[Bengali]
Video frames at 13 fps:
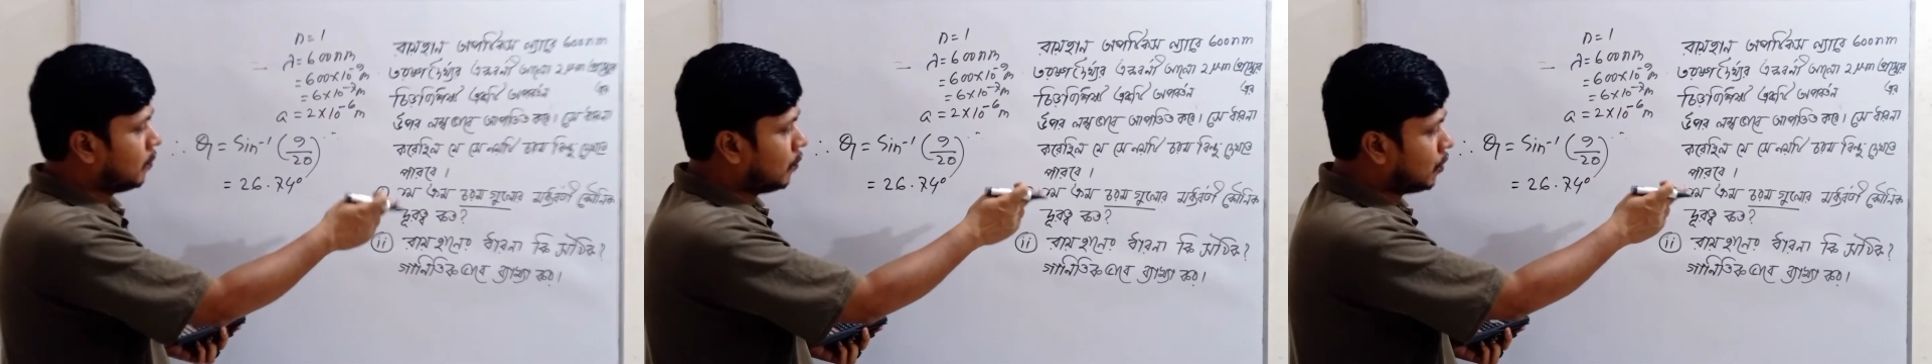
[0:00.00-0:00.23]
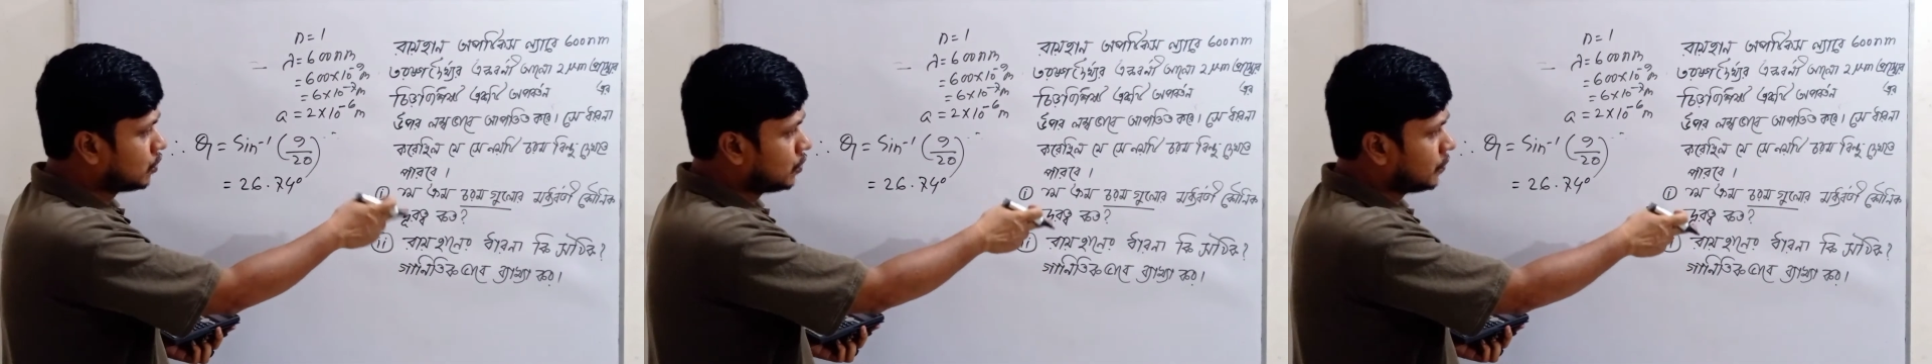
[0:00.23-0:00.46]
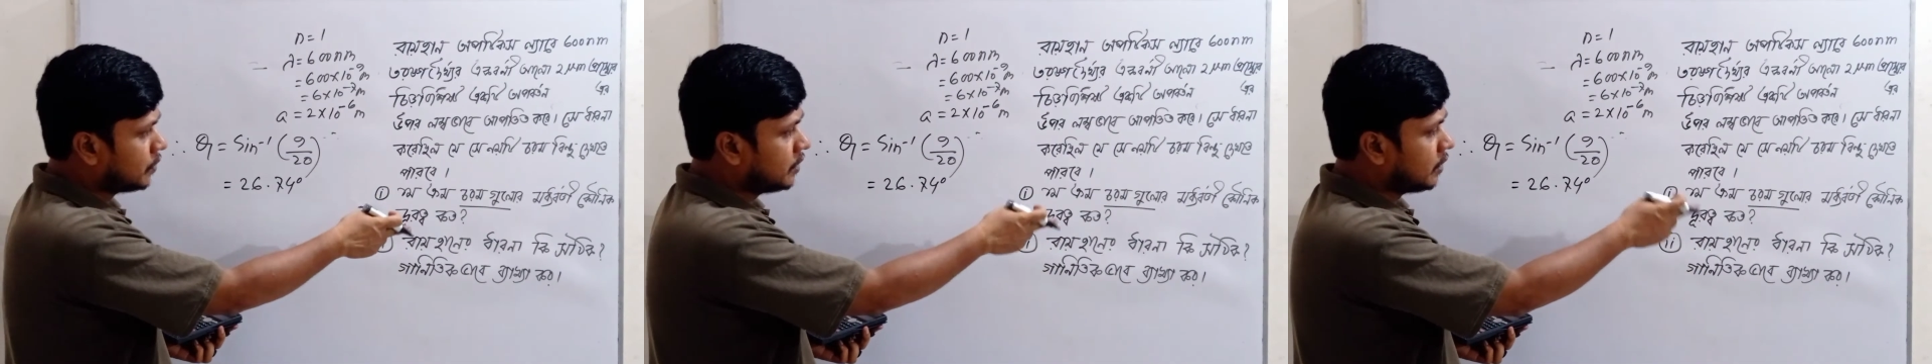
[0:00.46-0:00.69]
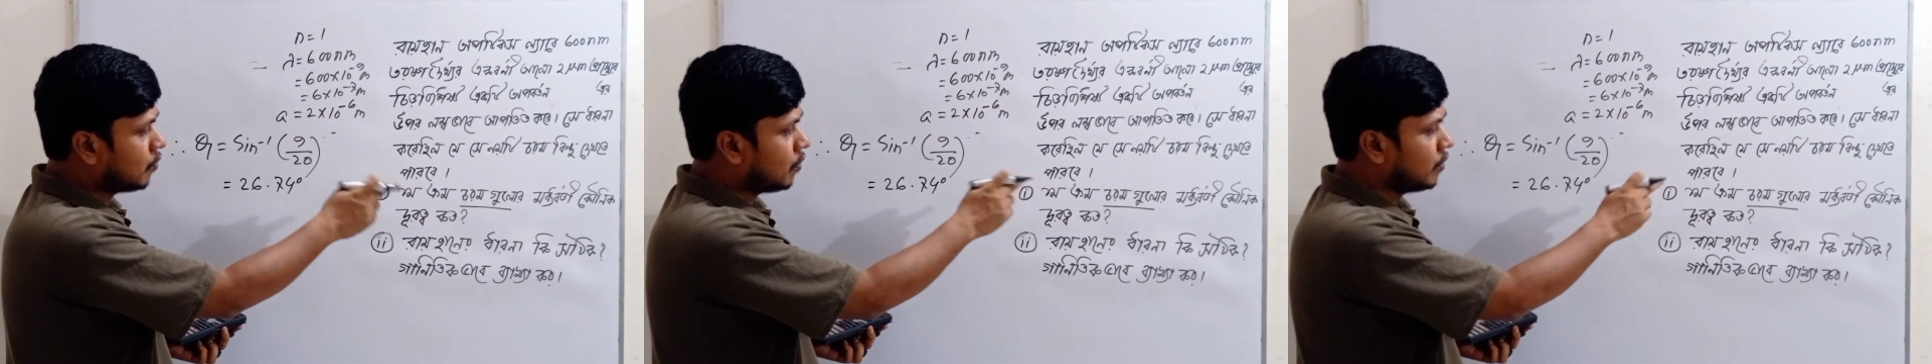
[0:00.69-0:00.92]

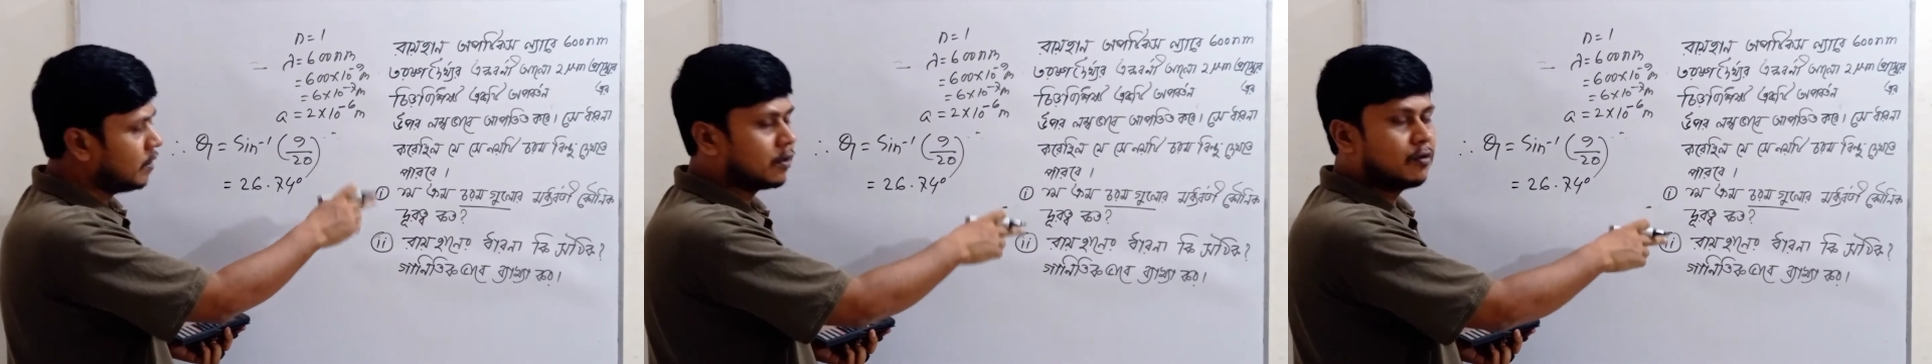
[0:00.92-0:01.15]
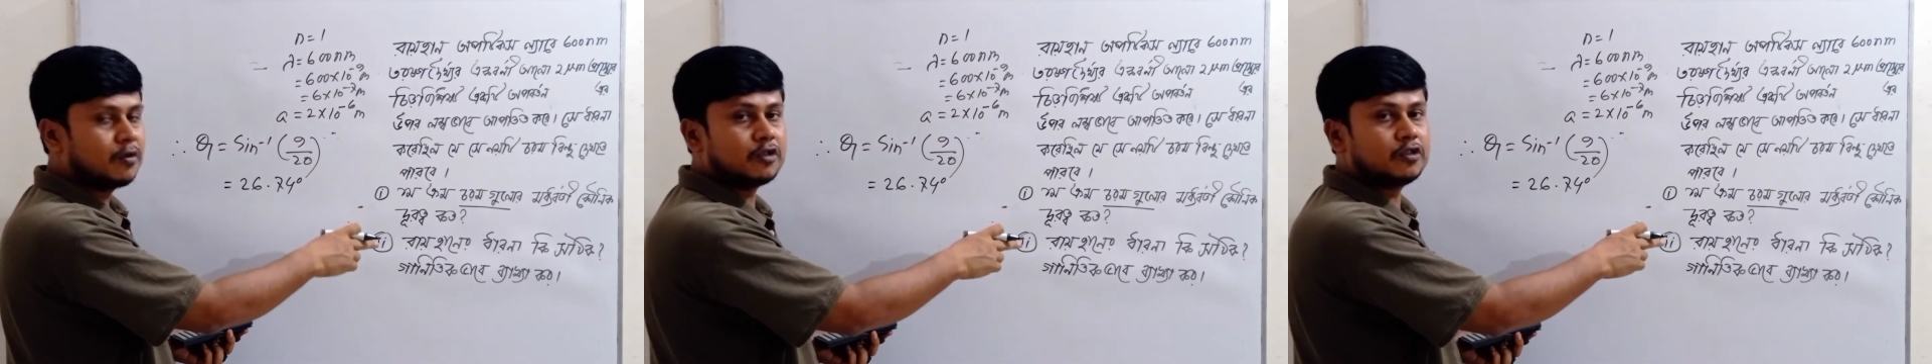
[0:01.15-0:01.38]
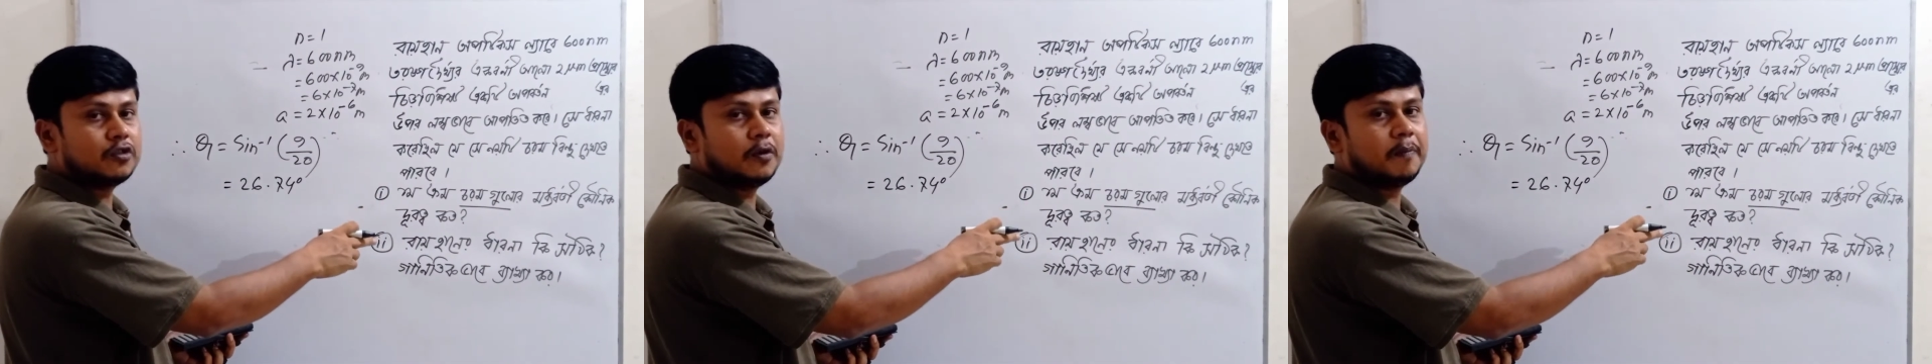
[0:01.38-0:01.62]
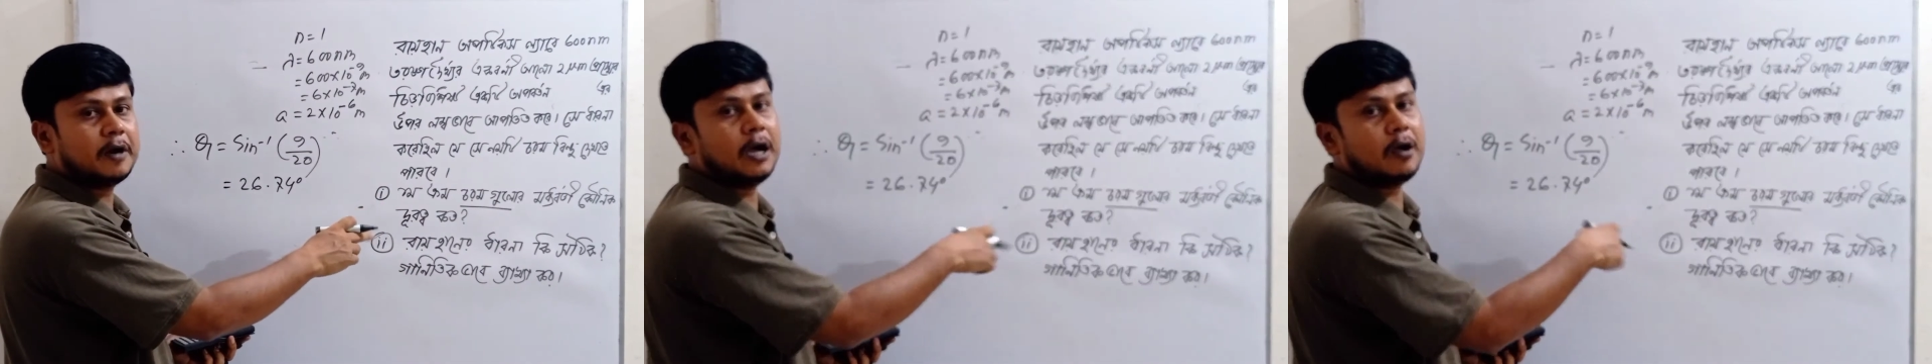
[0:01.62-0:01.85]
মধ্যবর্তী কণিক দূরত্ব
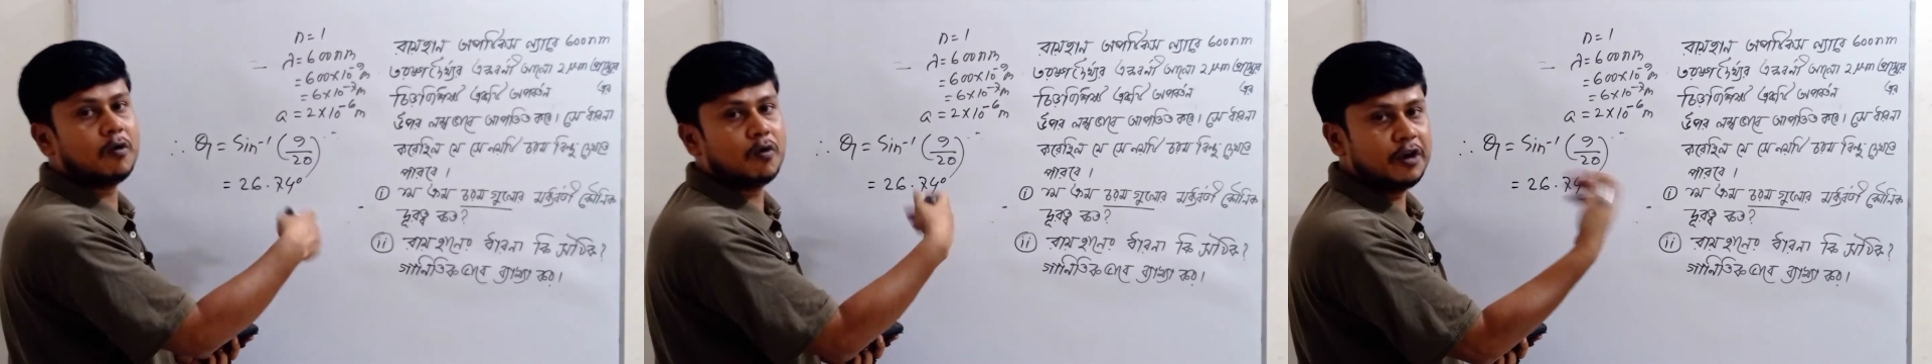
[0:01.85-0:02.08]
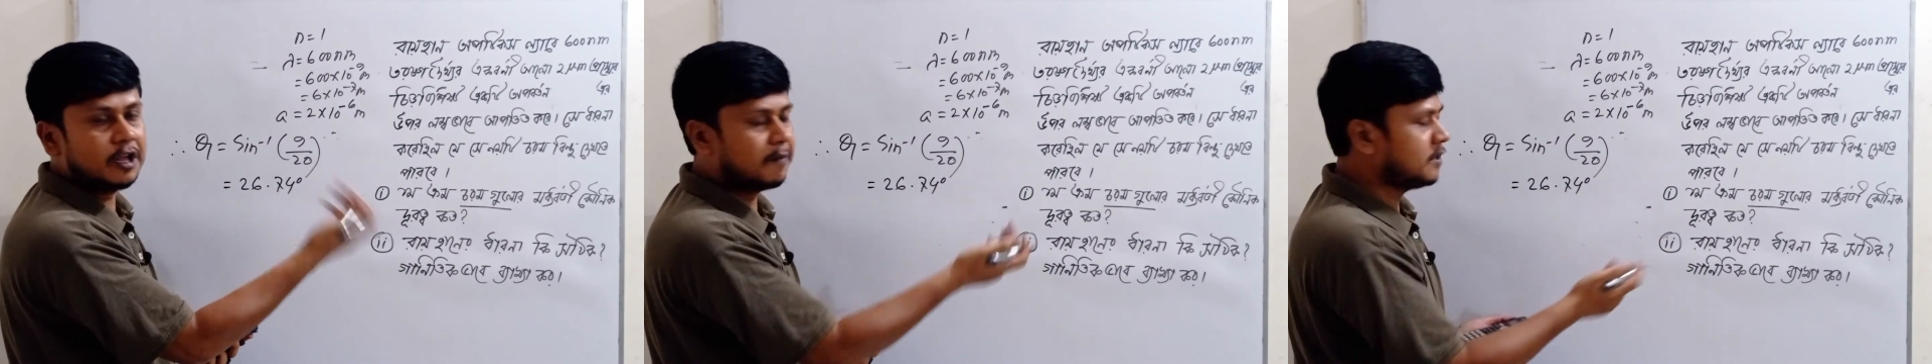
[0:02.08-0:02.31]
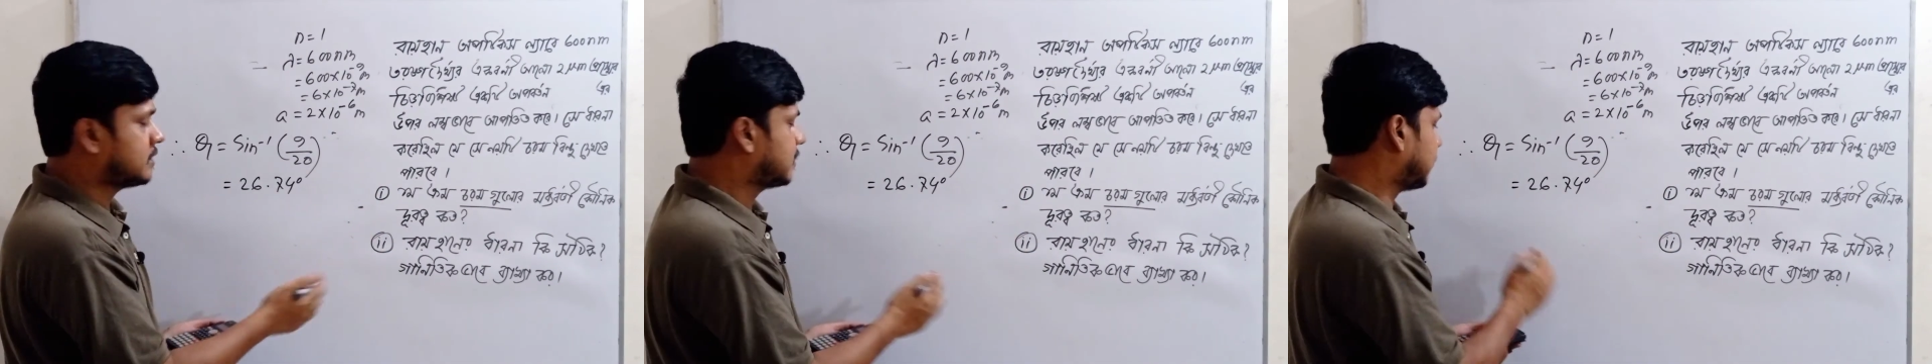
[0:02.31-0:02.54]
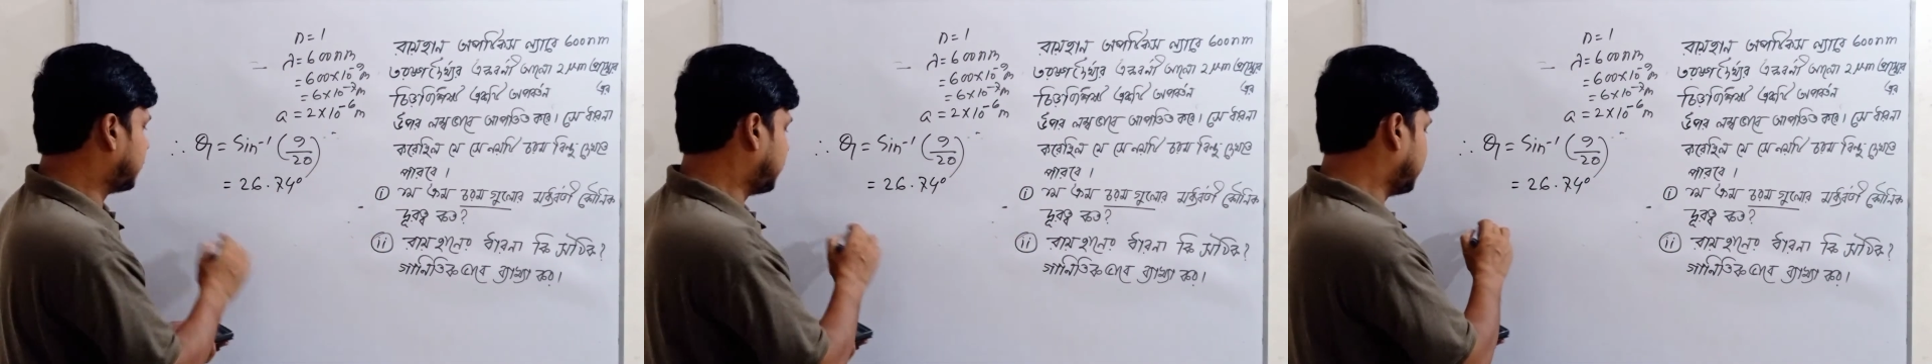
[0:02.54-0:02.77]
বা কণিক
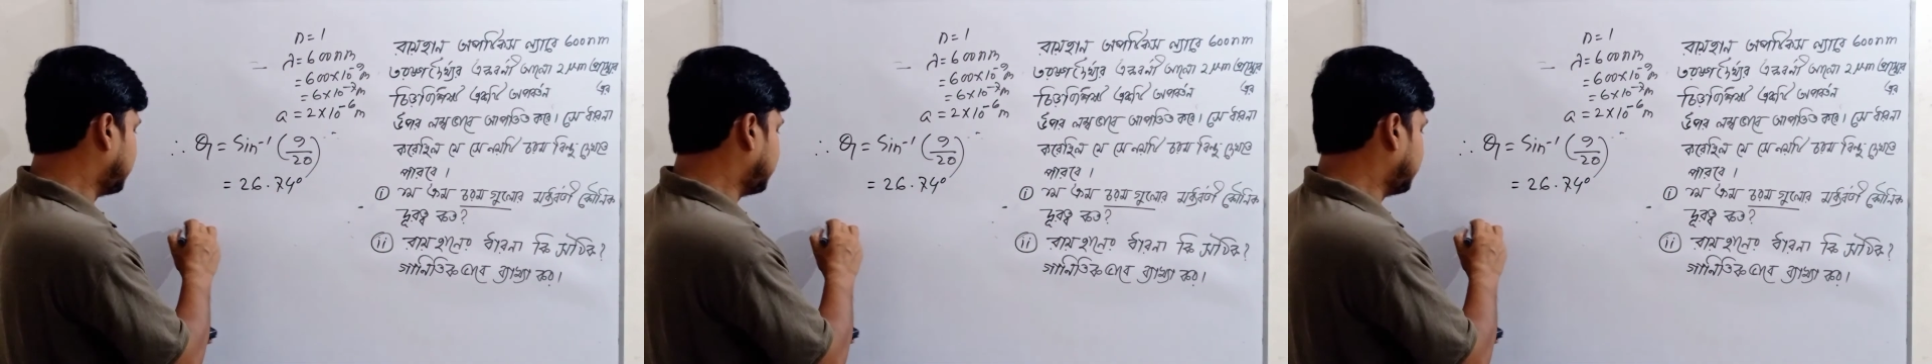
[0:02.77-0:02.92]
বিস্তার